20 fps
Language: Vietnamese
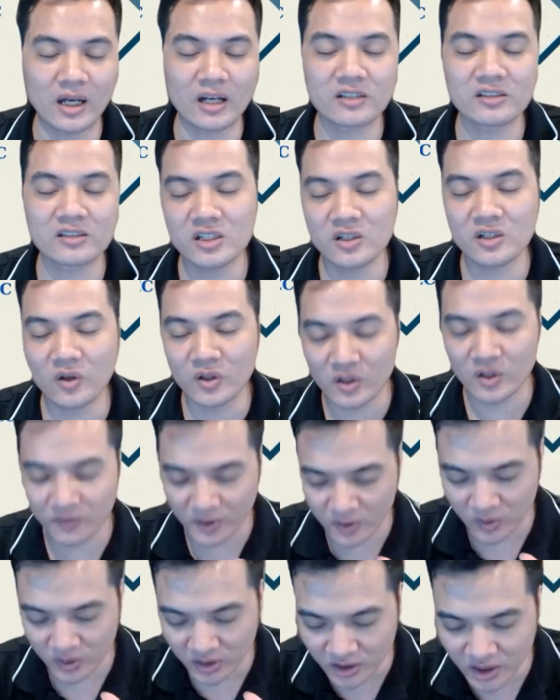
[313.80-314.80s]
à xin lỗi, nó
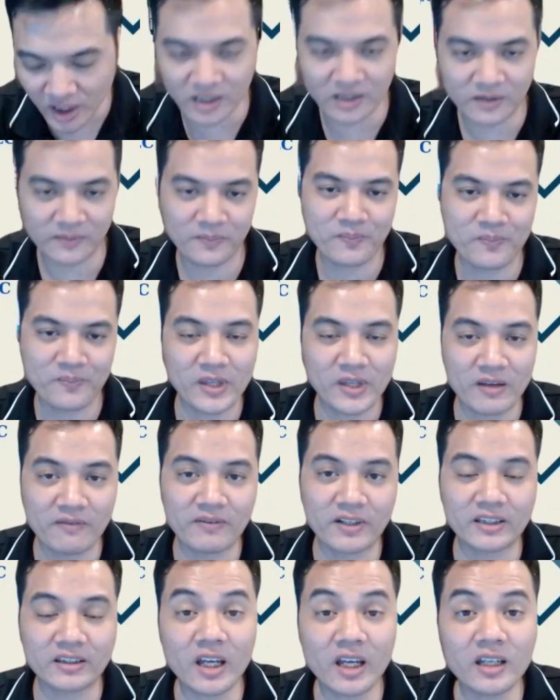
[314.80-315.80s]
phải có text,
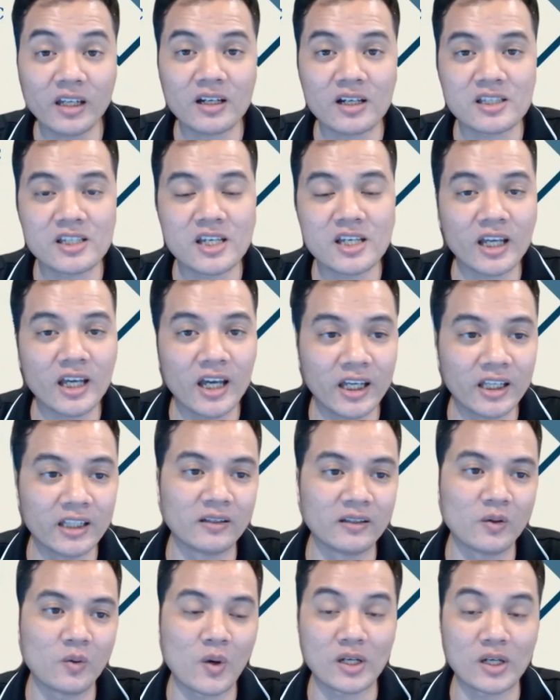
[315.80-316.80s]
và text ở trên cái
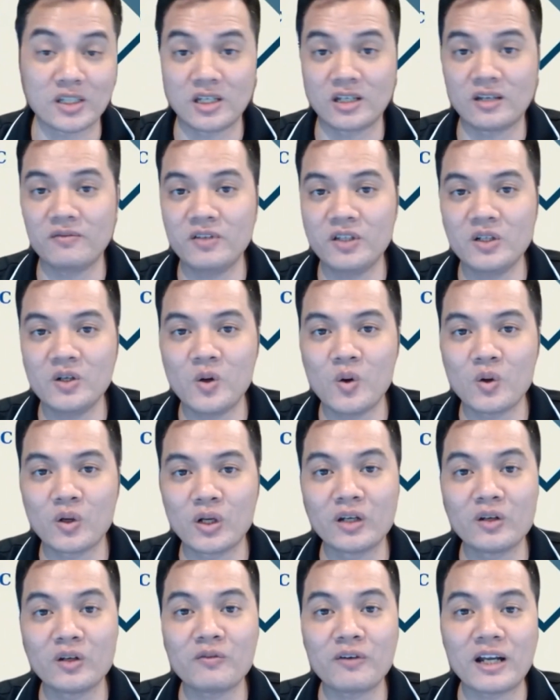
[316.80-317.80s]
hình hoặc trên cái video
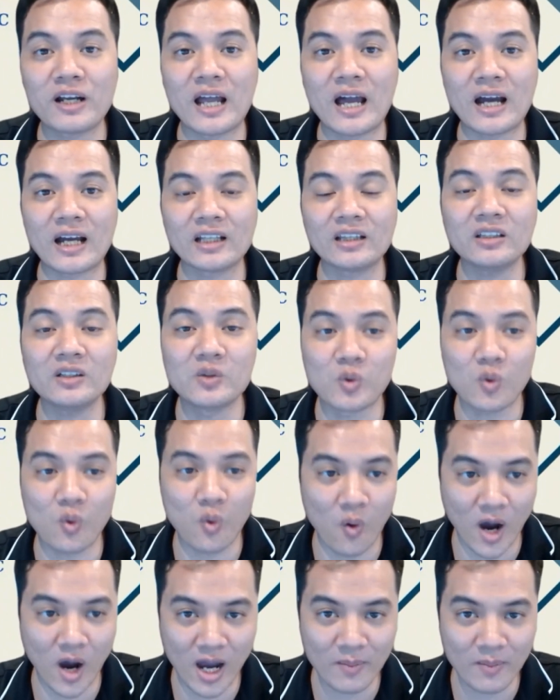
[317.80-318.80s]
đấy nó phải là cái từ
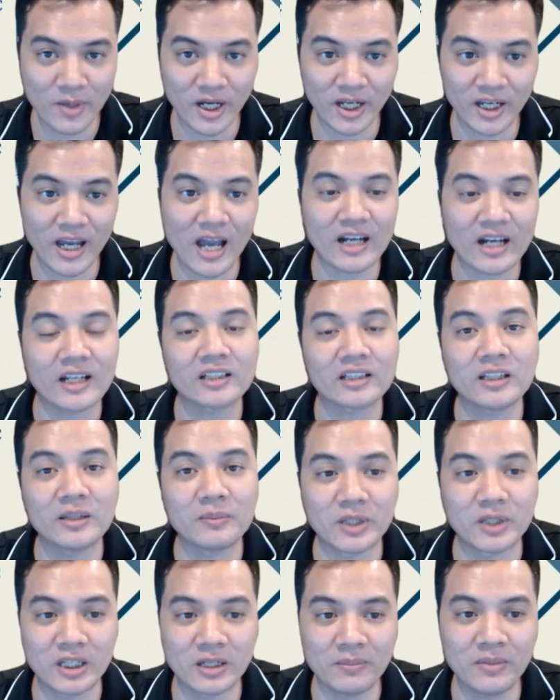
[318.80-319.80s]
khóa mà khách hàng đang
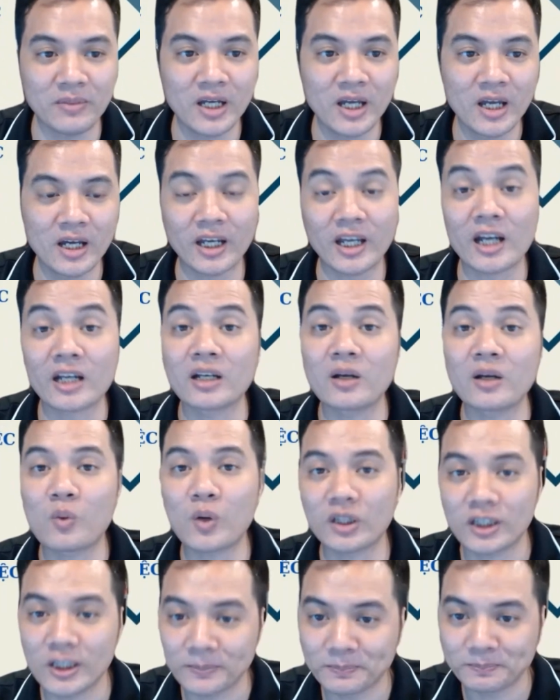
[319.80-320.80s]
tìm kiếm, khách hàng đang
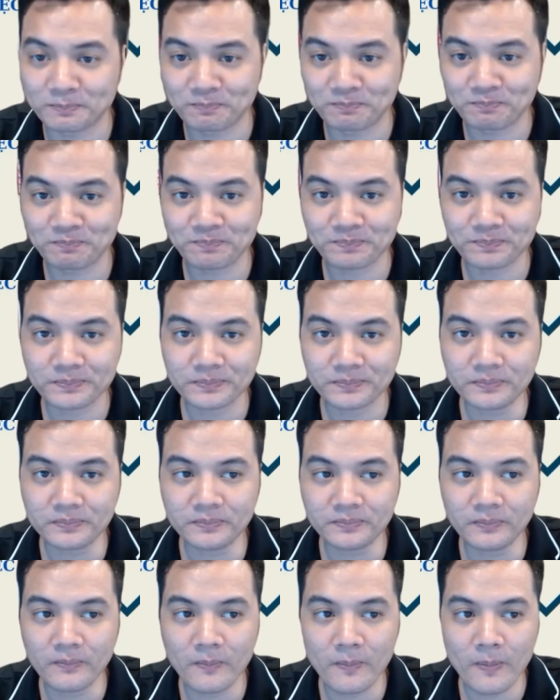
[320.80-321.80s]
quan tâm,
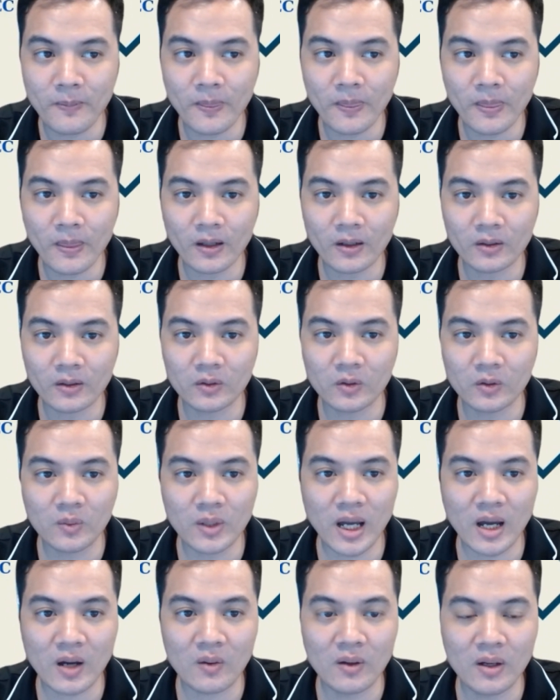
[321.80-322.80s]
đúng
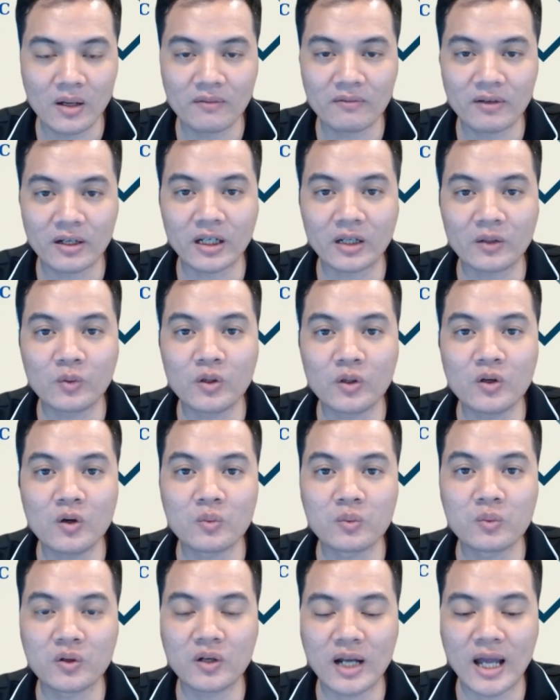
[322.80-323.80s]
không nào? Và cái cuối
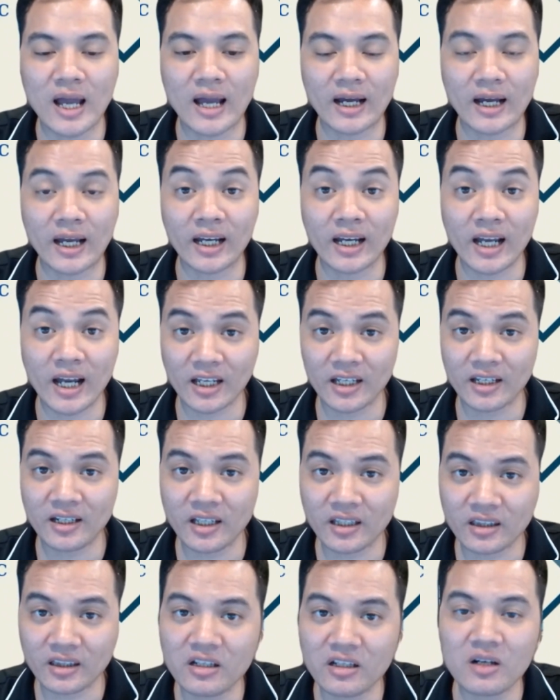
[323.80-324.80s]
cùng đó là cái các cái
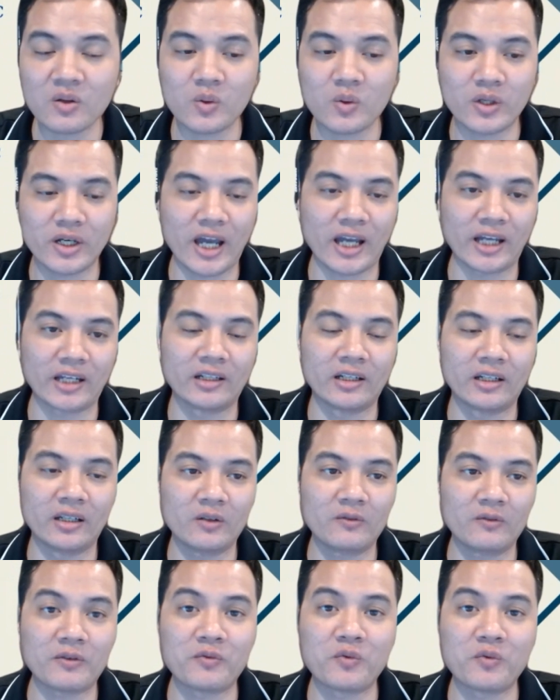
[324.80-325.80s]
kích thước của cái ảnh
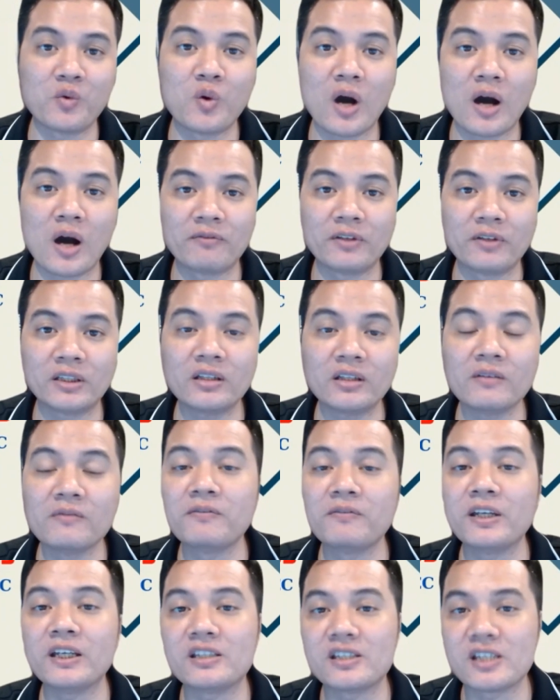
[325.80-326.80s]
đấy nó phải phù hợp với
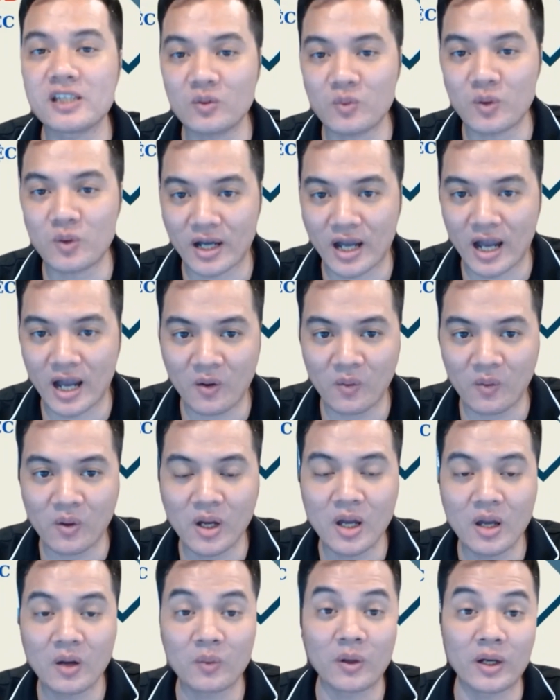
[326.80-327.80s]
từng vị trí quảng cáo,
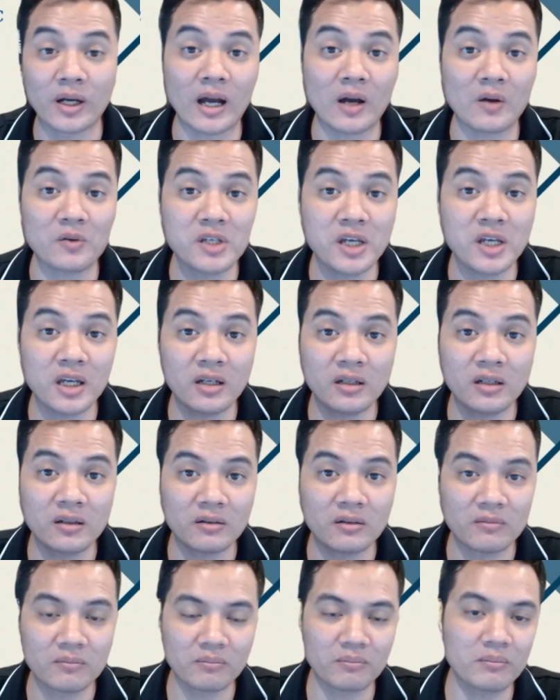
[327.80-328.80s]
quảng cáo
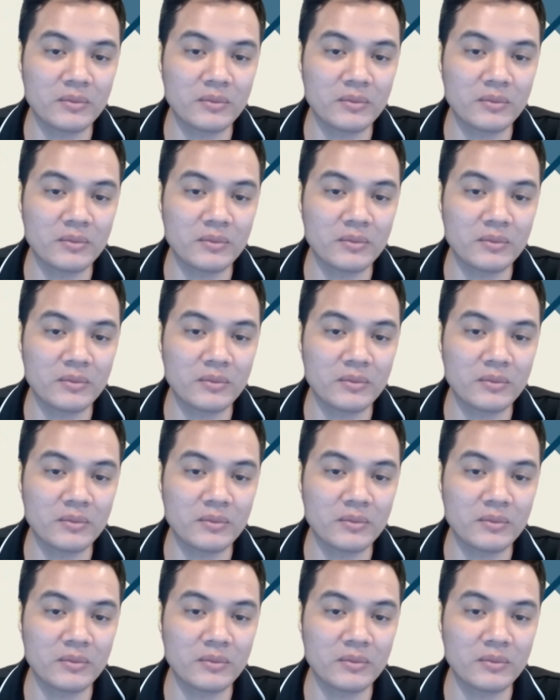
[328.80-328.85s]
trên